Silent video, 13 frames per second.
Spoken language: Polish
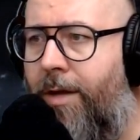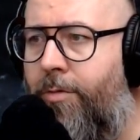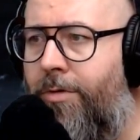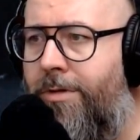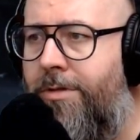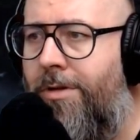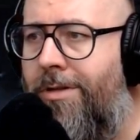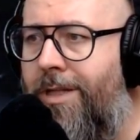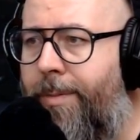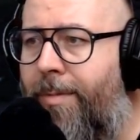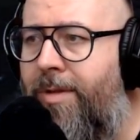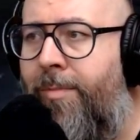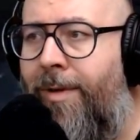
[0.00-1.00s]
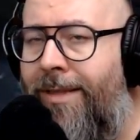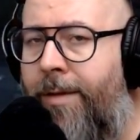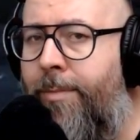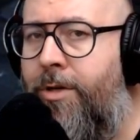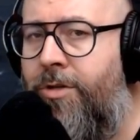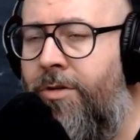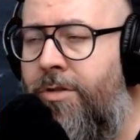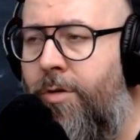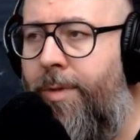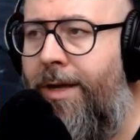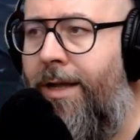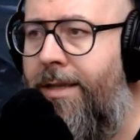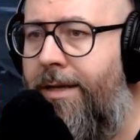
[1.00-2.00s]
Star Wars The Old Republic ma tak
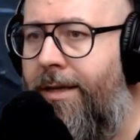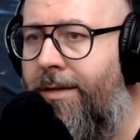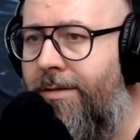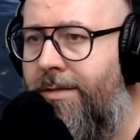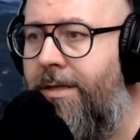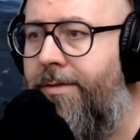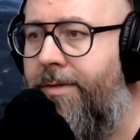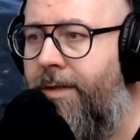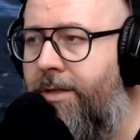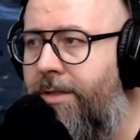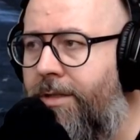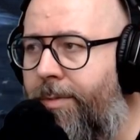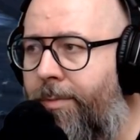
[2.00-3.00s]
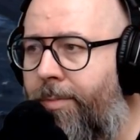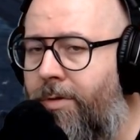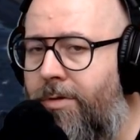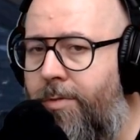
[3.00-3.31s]
męczącą mechanikę rozgrywki, że po